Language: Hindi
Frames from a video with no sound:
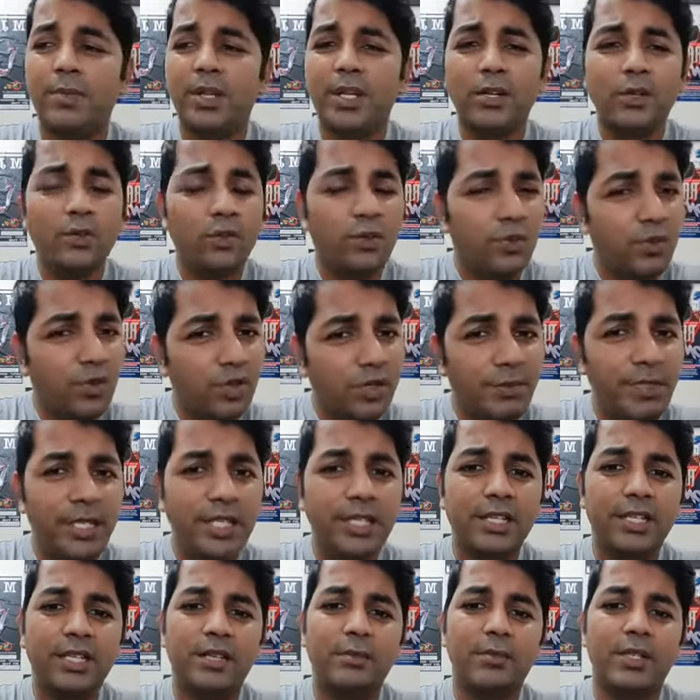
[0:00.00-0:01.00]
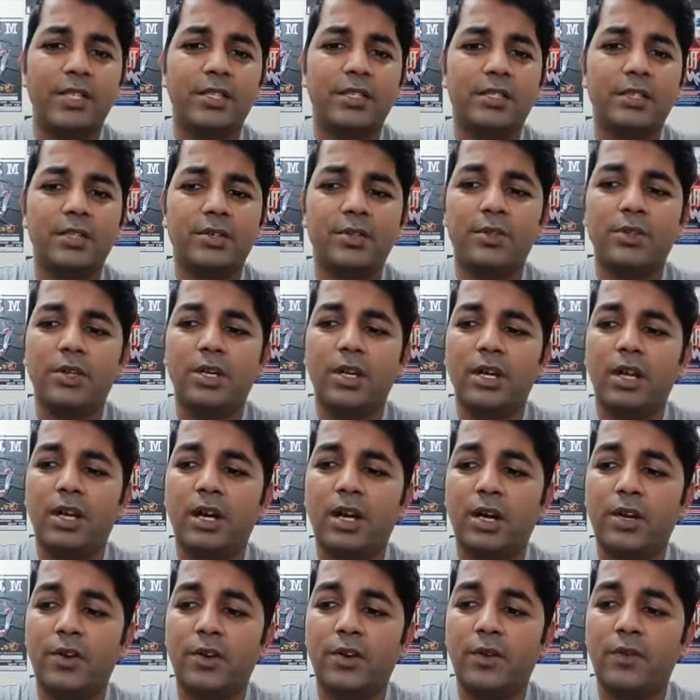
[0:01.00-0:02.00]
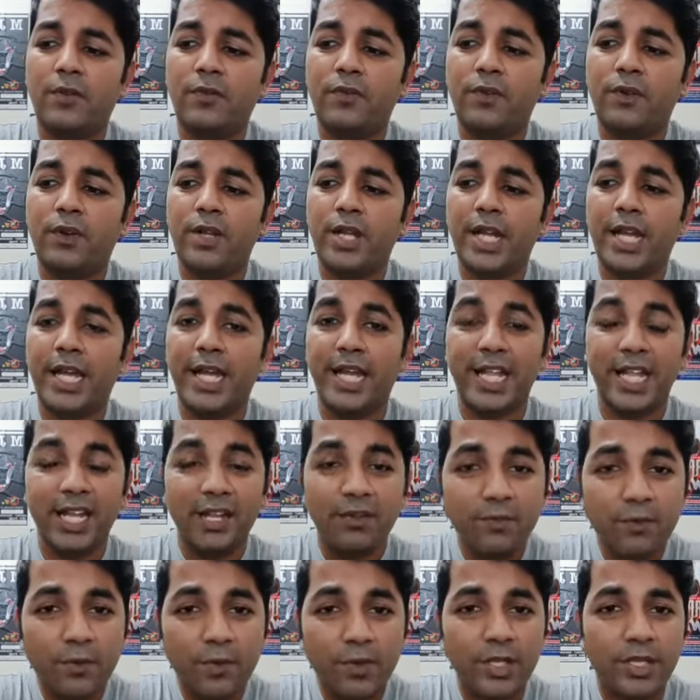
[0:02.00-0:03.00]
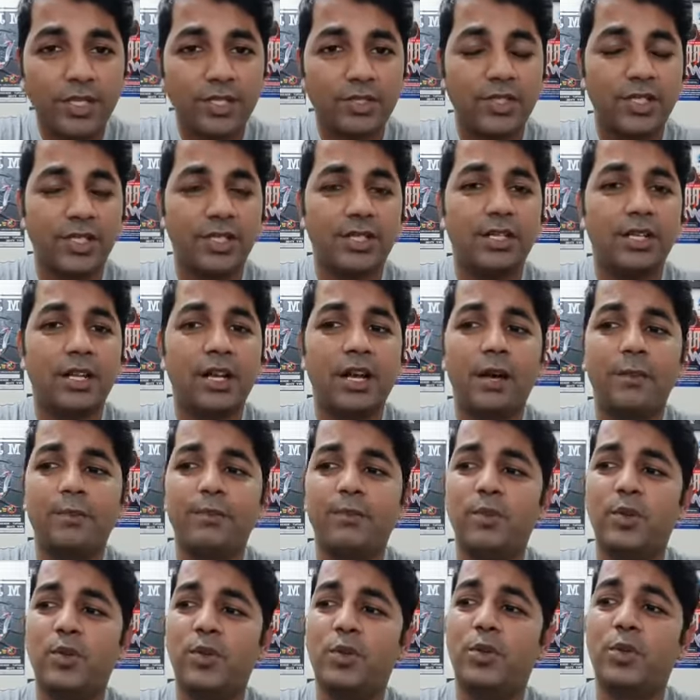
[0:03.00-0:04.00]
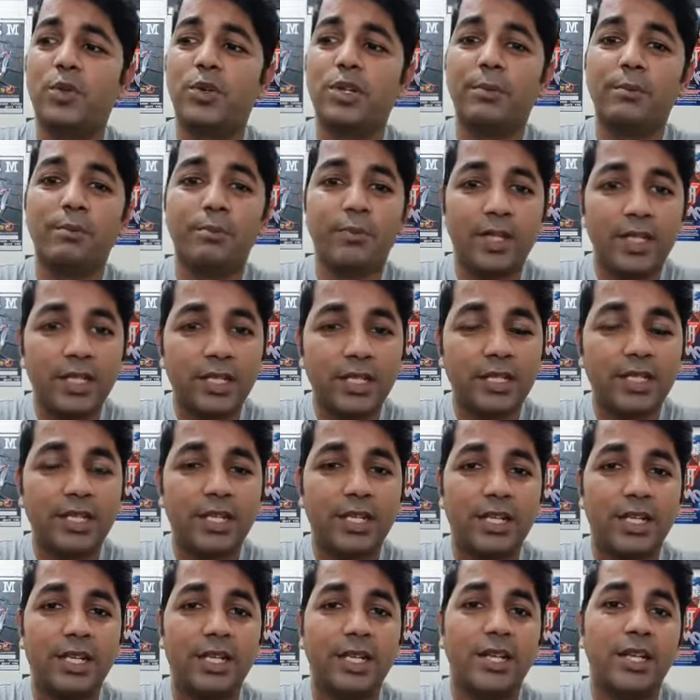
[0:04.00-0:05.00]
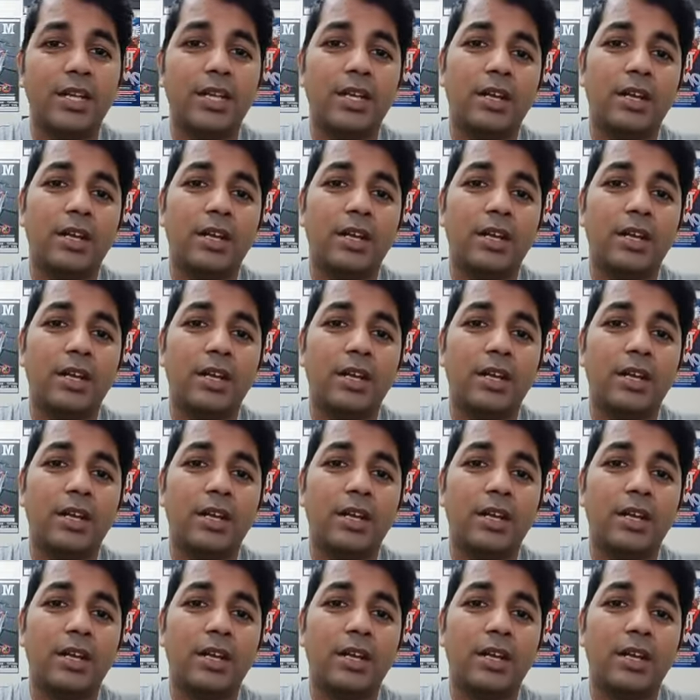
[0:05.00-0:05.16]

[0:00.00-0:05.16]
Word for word: बिल्कुल भी देरी मत करो अराउंड फॉर हेल्प फॉर इच अदर आप लोगों की मदद करें